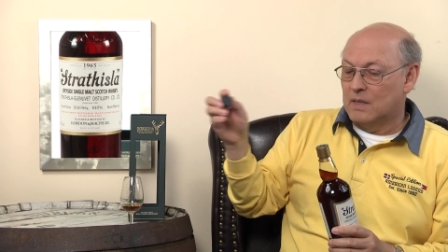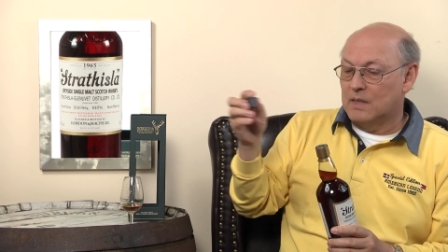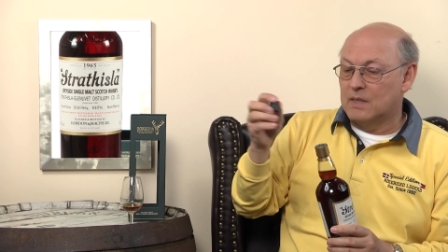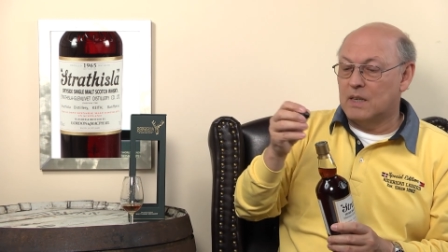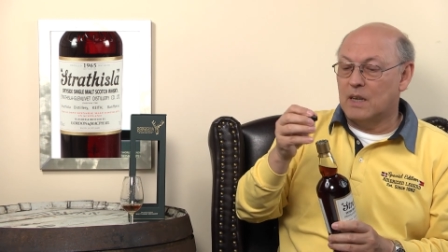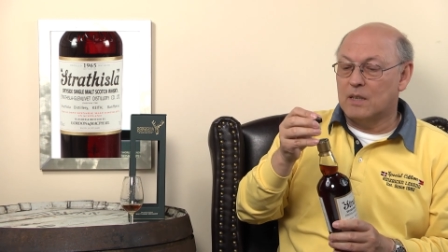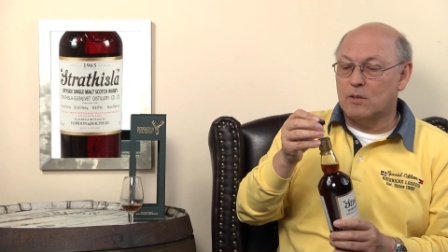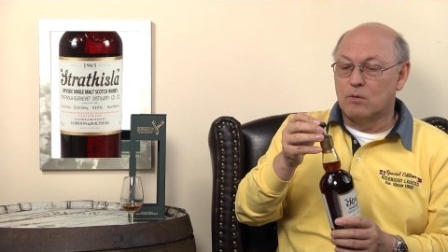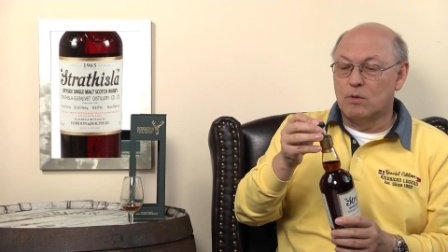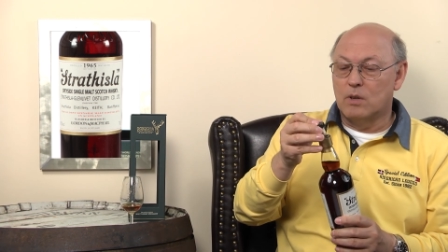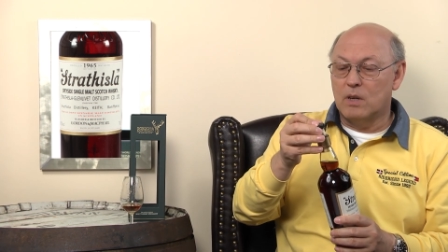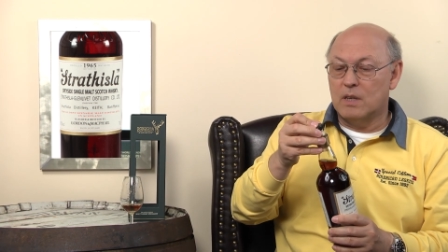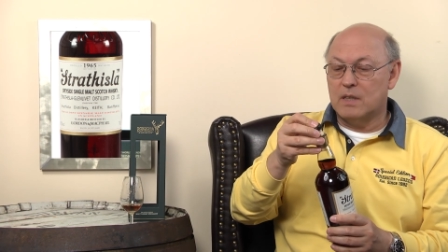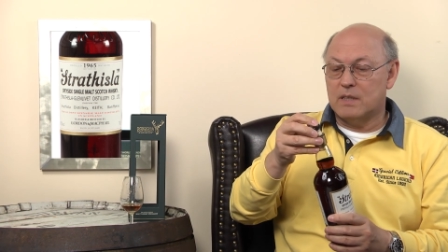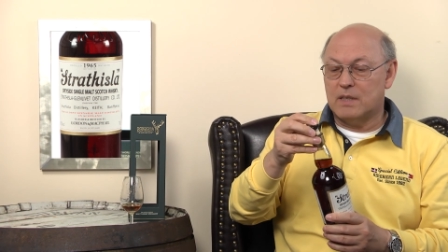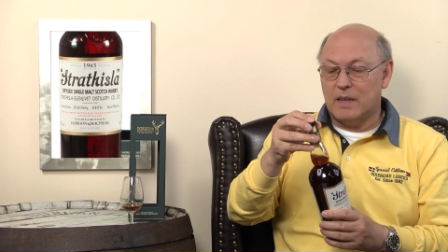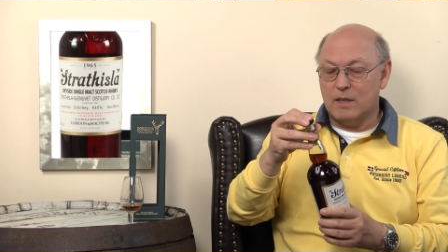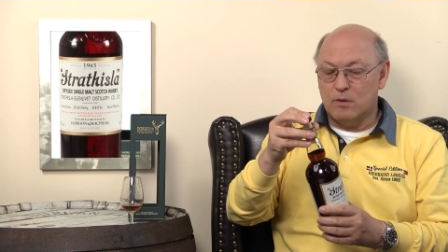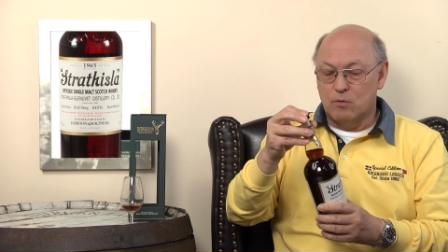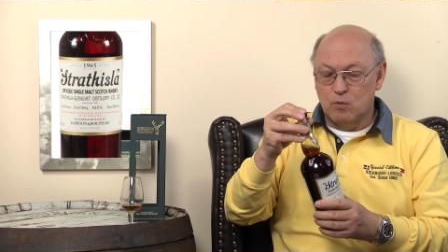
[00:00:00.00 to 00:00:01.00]
Sehr dunkel,
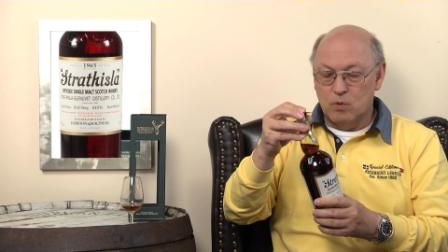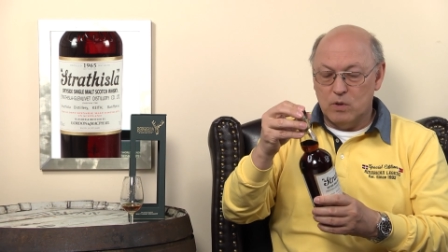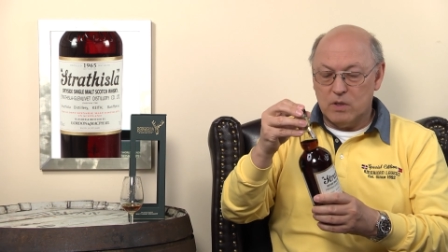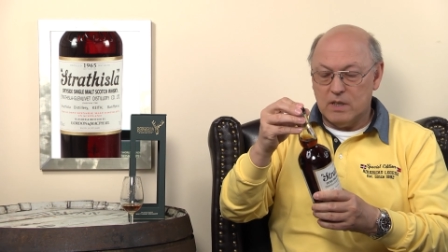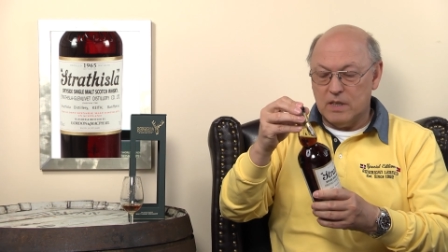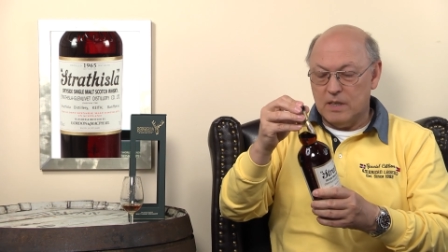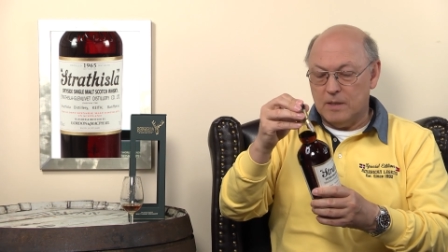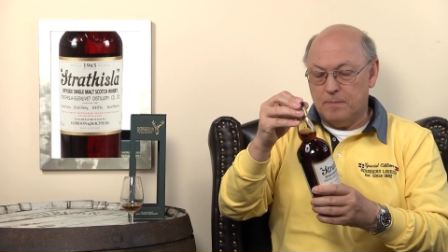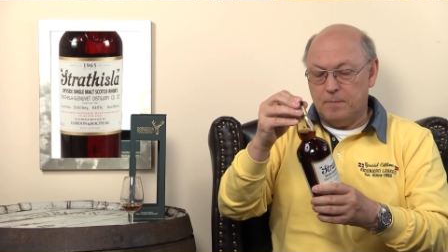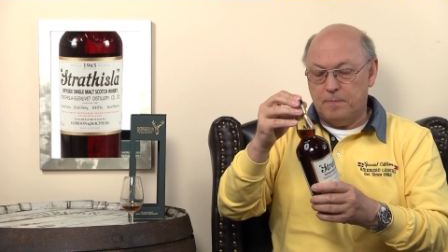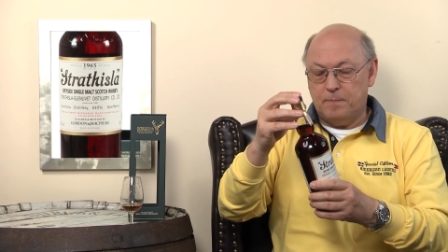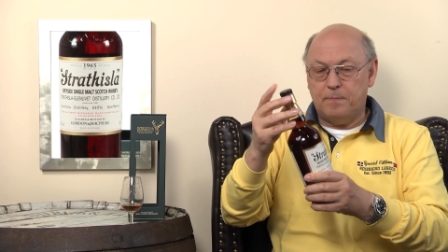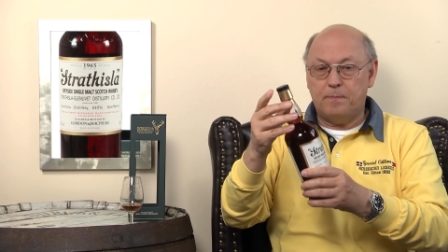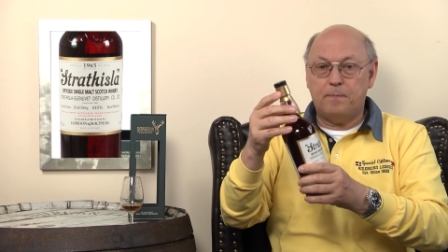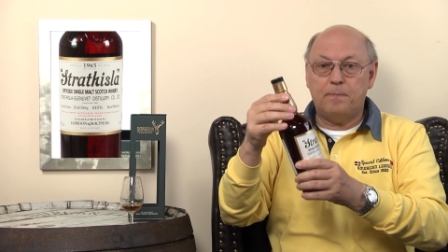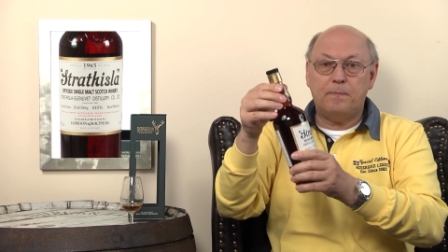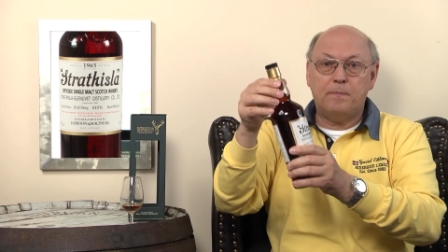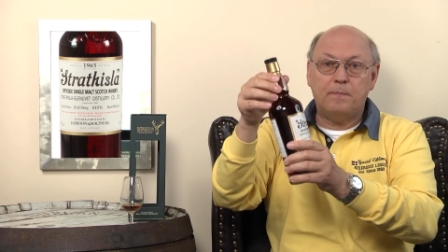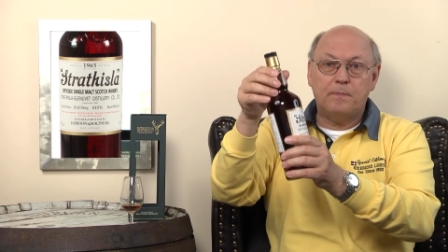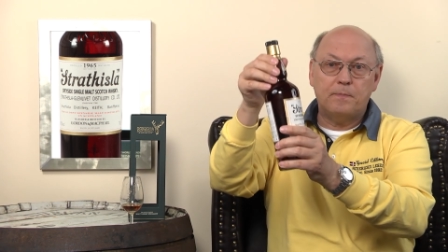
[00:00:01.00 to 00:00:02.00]
sehr duster.
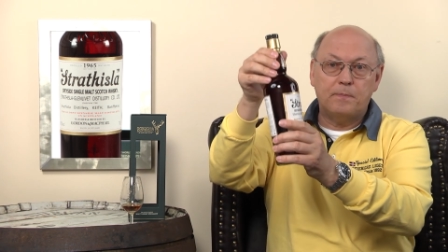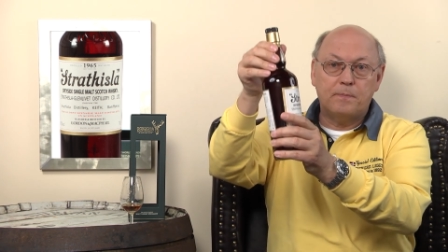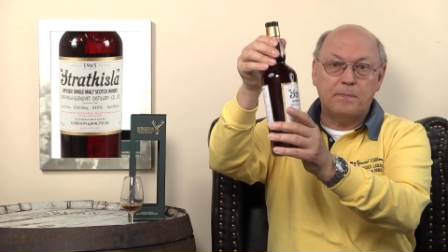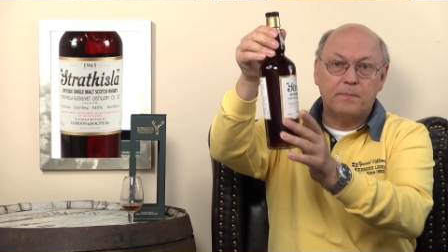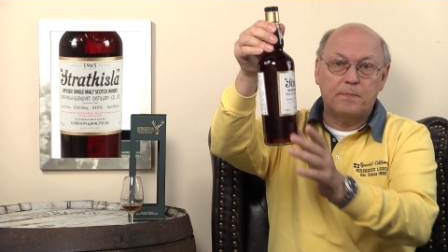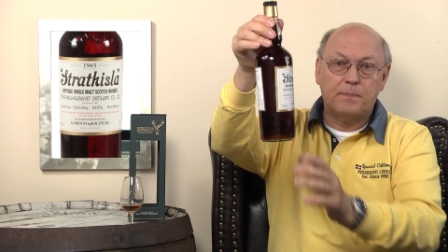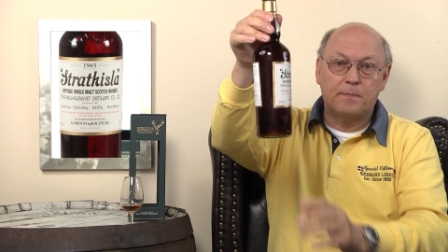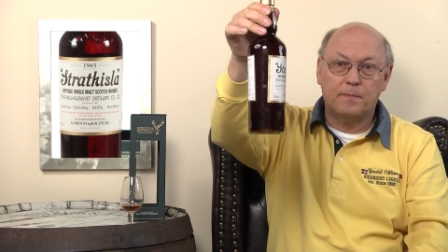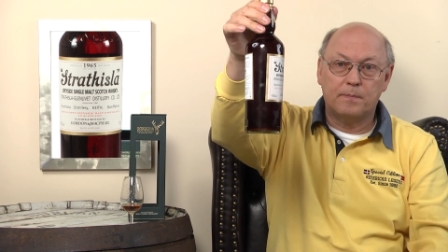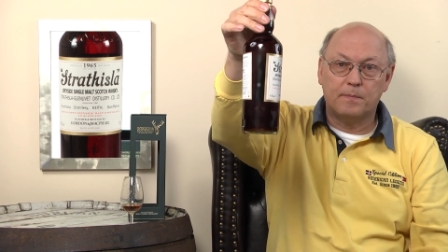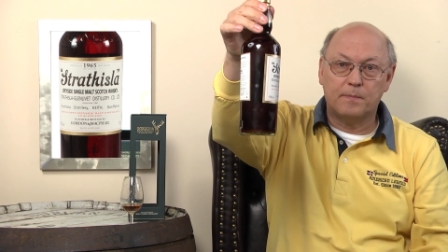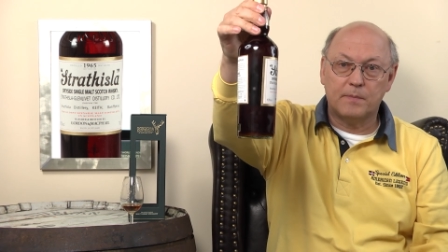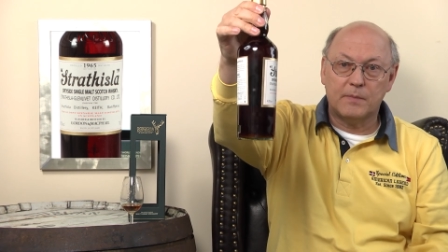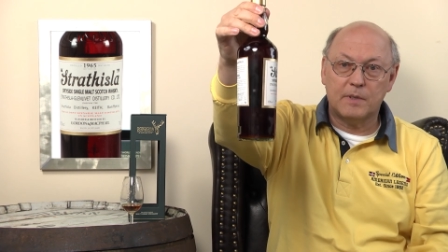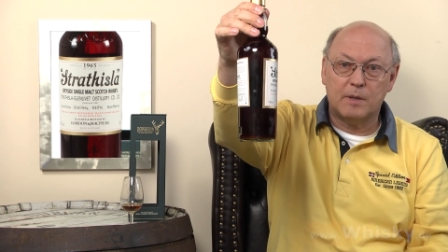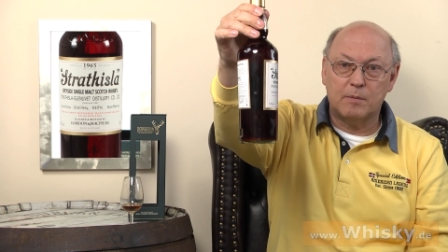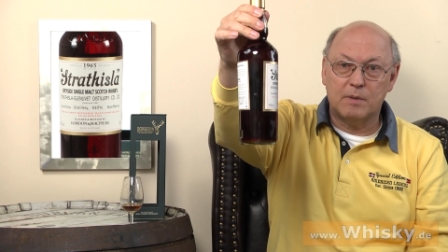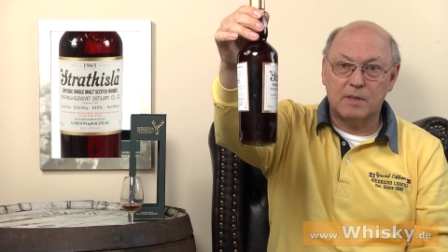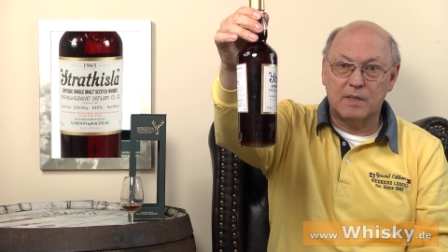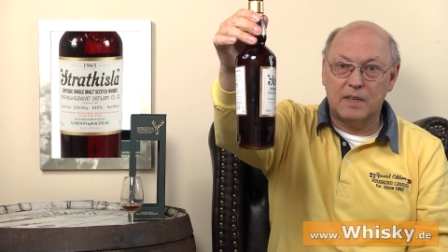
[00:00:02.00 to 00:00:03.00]

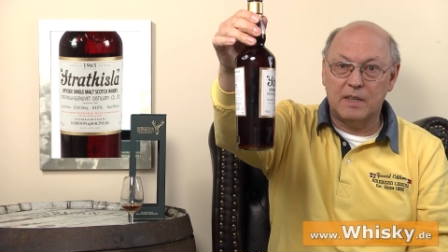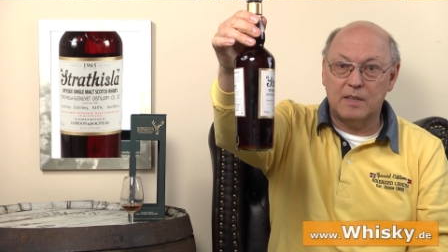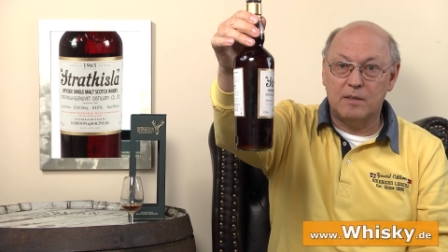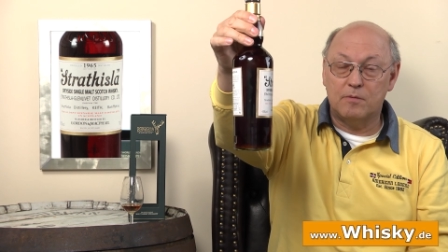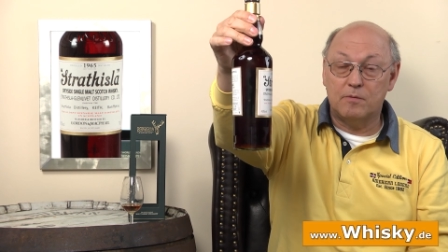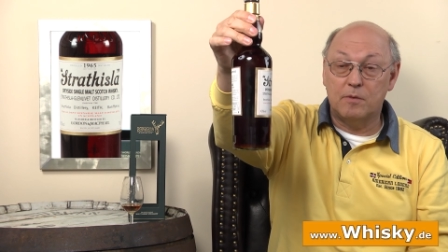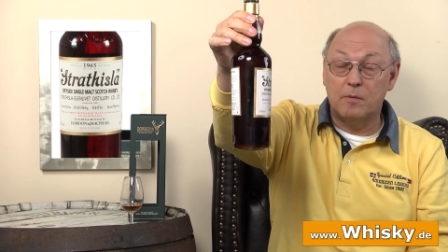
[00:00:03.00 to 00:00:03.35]
Mal sehen,